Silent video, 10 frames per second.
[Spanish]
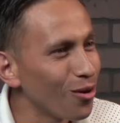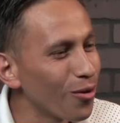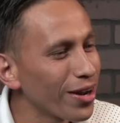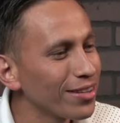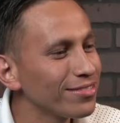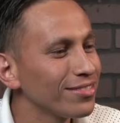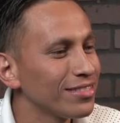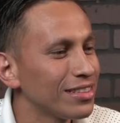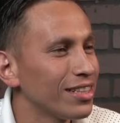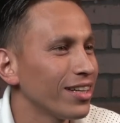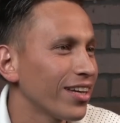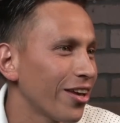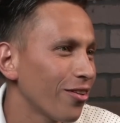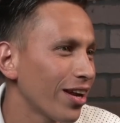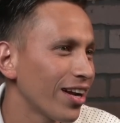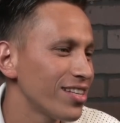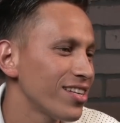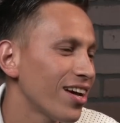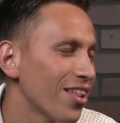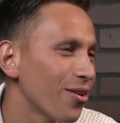hora quiero dar
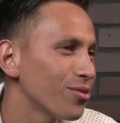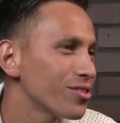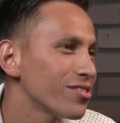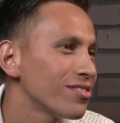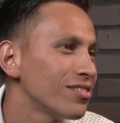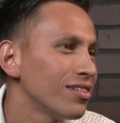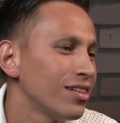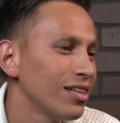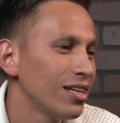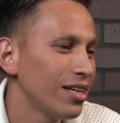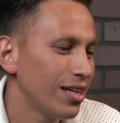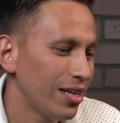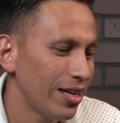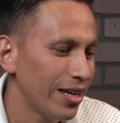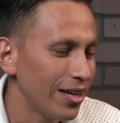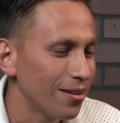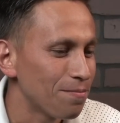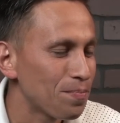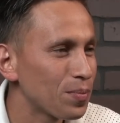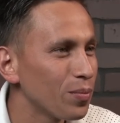gracias a Dios eh,
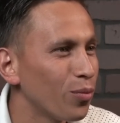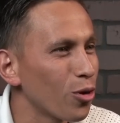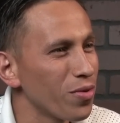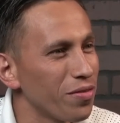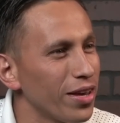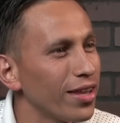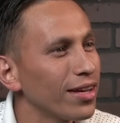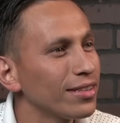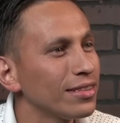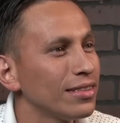por mi vida,